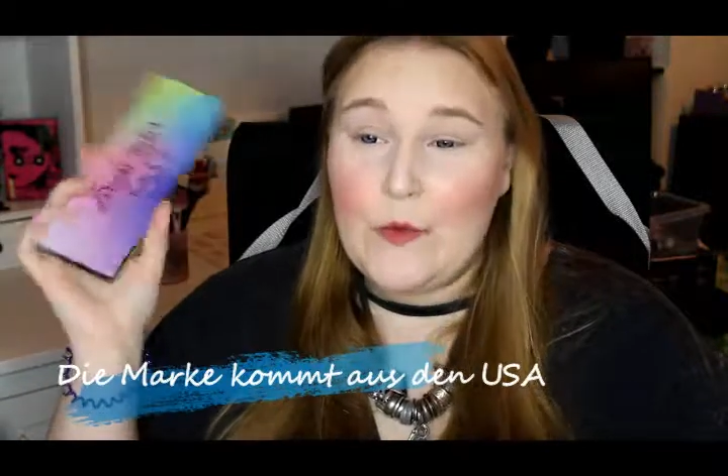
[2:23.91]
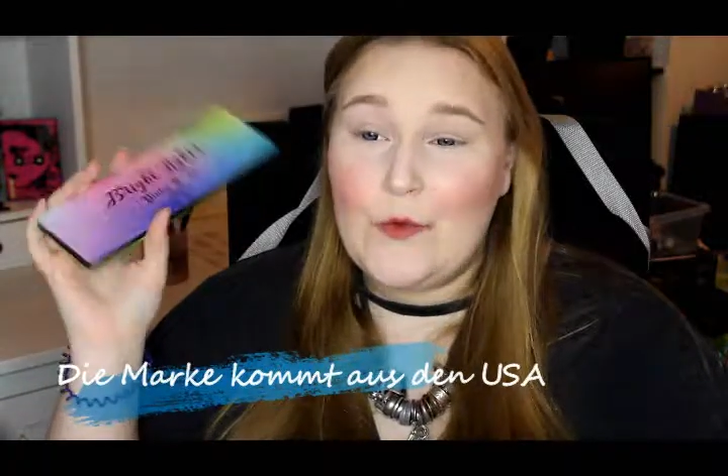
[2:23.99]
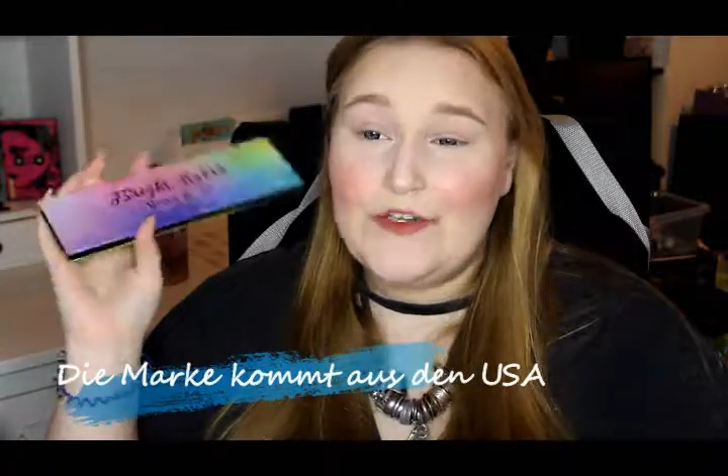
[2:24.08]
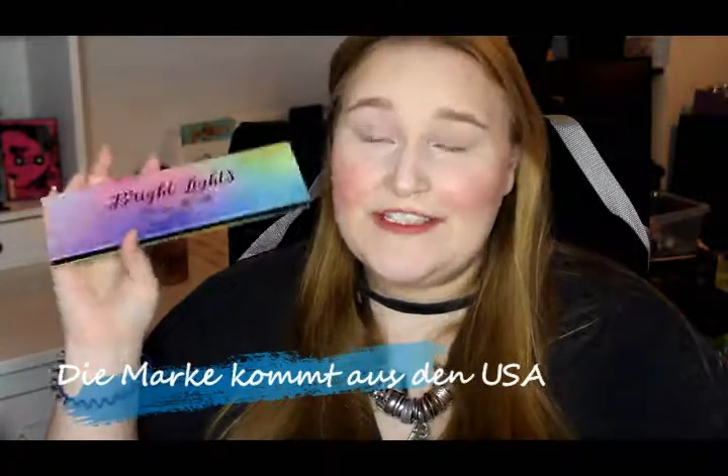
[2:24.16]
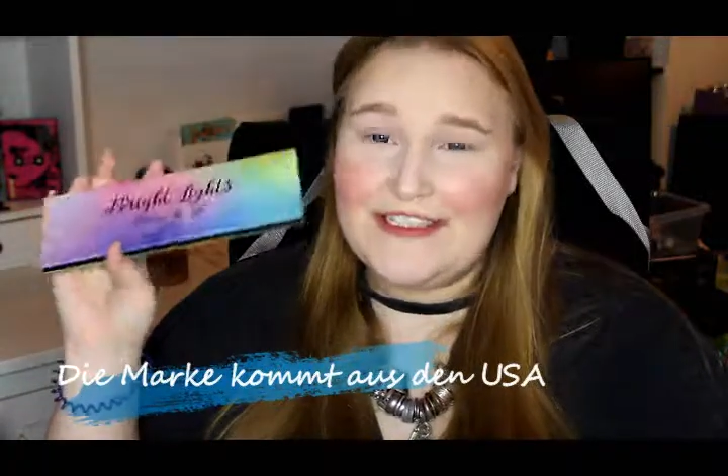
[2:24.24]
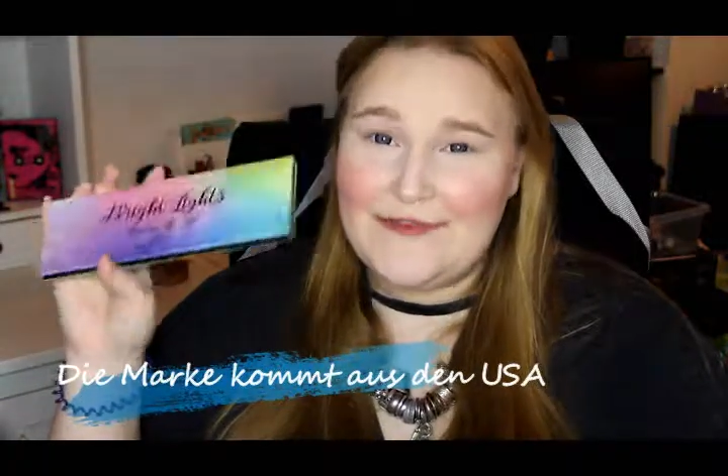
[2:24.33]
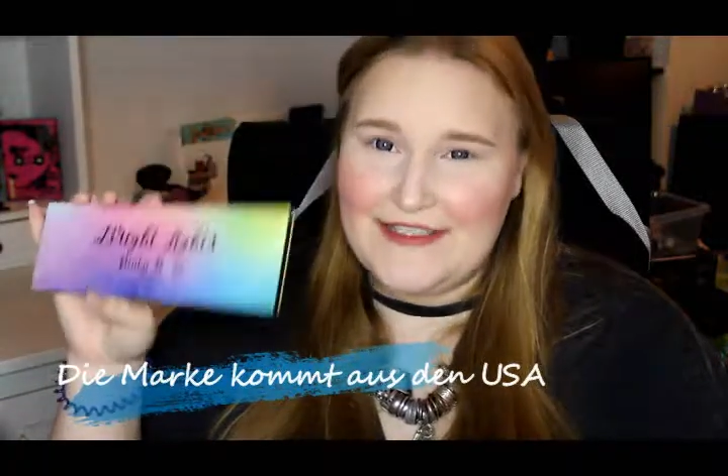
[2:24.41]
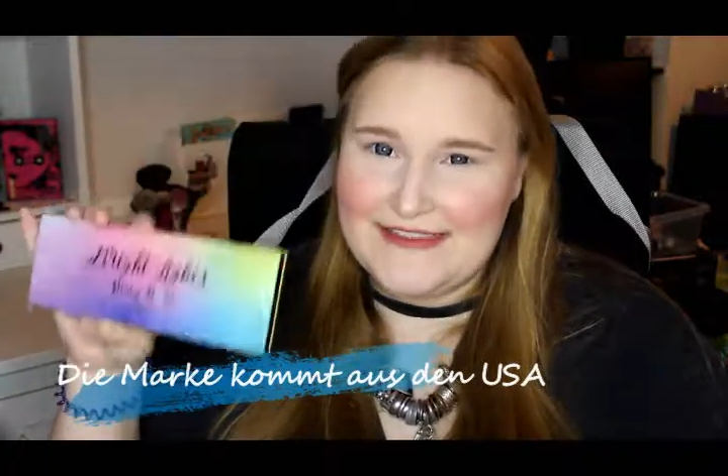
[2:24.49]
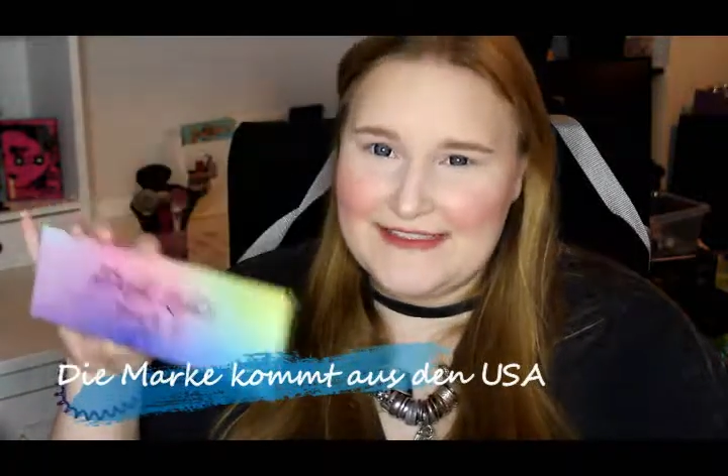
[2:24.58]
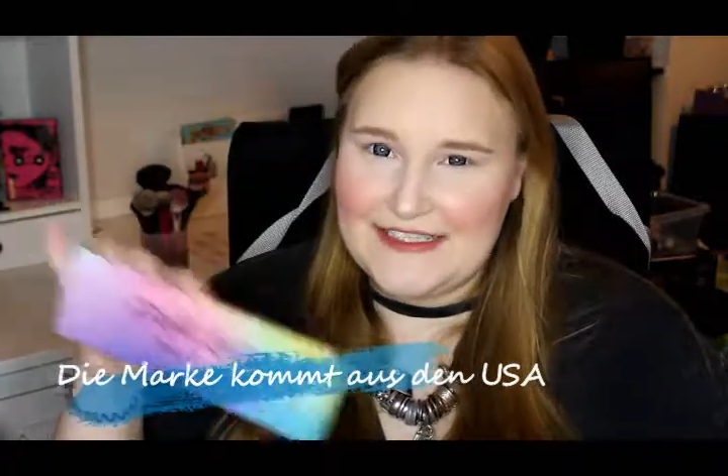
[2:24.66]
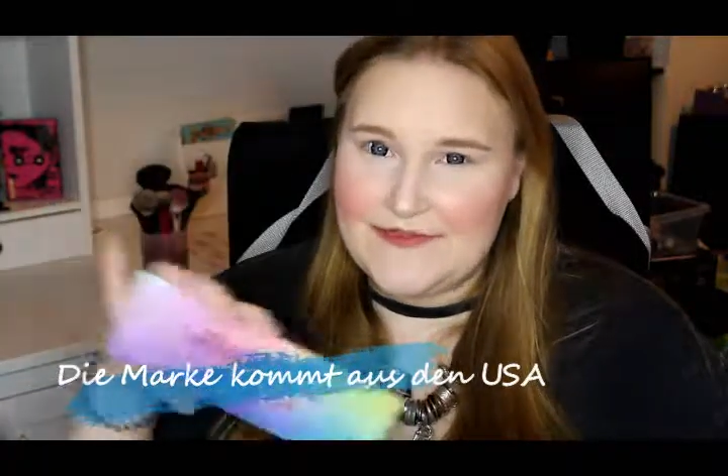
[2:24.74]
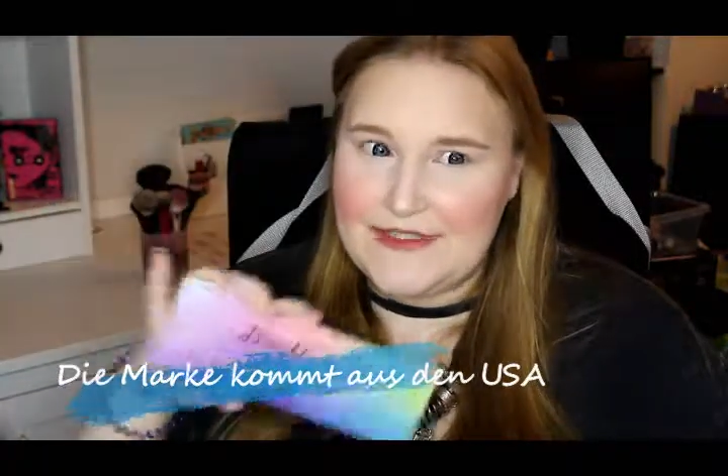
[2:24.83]
Und der
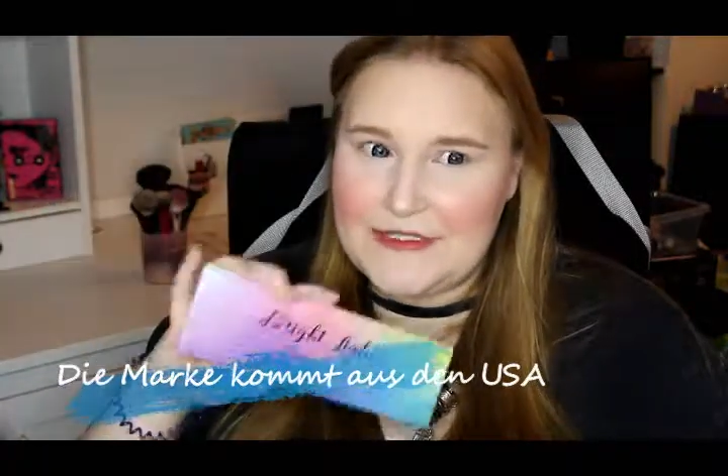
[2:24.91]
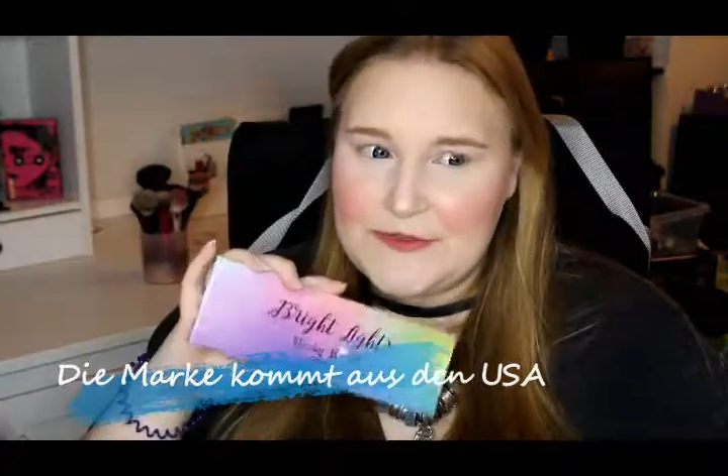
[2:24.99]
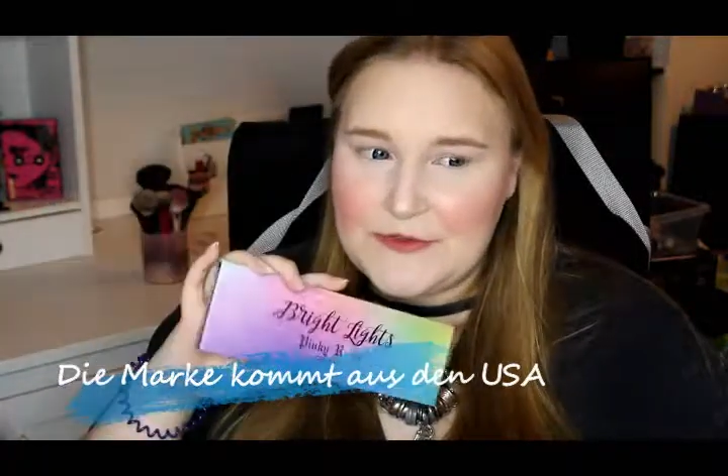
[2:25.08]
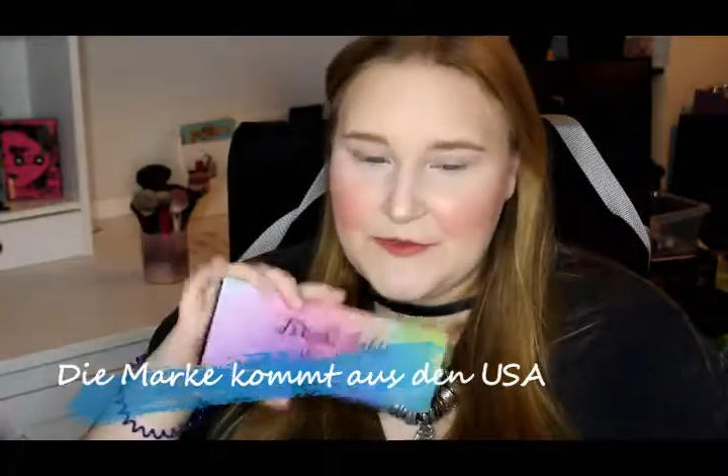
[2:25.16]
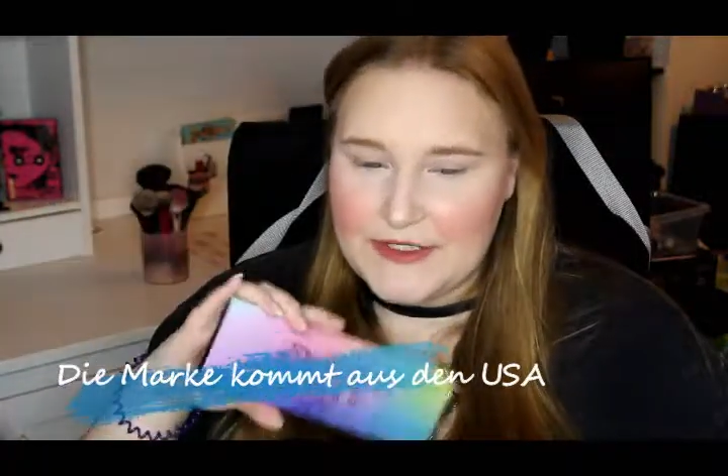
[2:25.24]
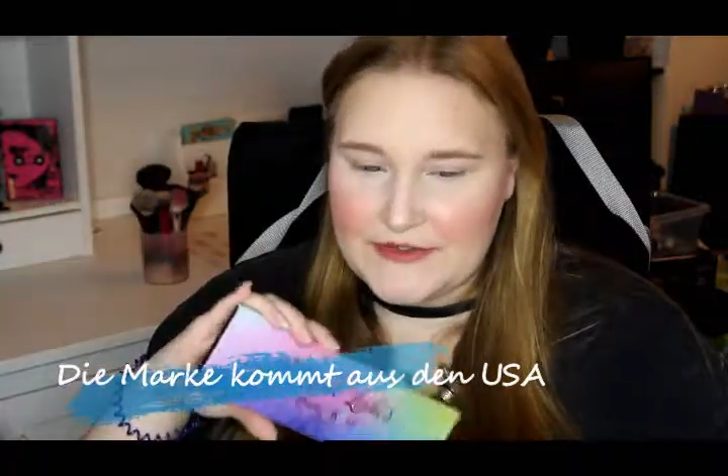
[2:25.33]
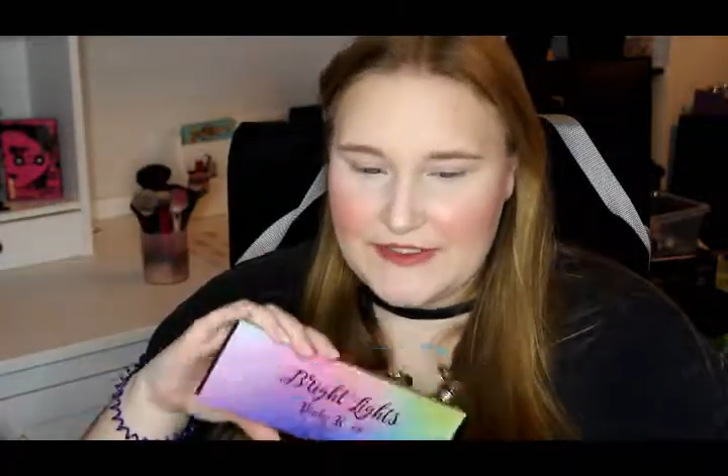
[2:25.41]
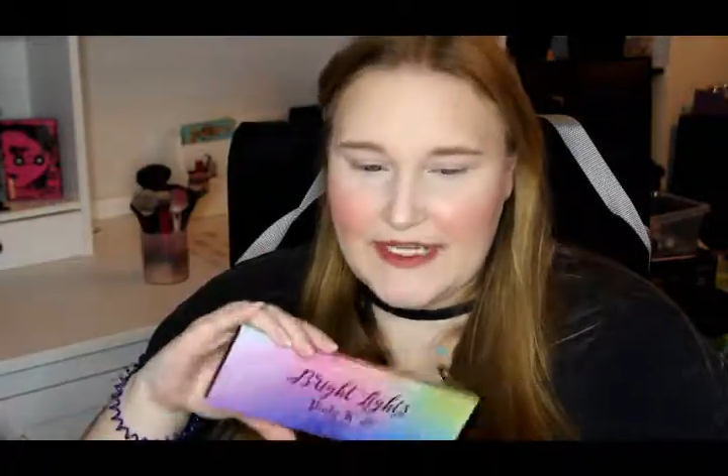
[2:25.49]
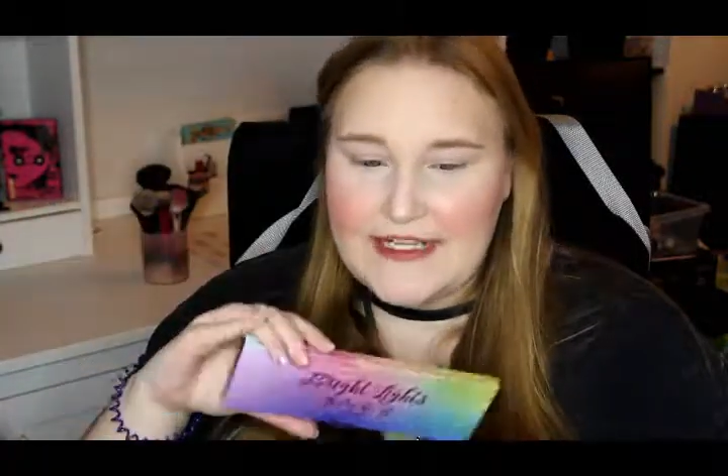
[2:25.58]
Versand war super teuer.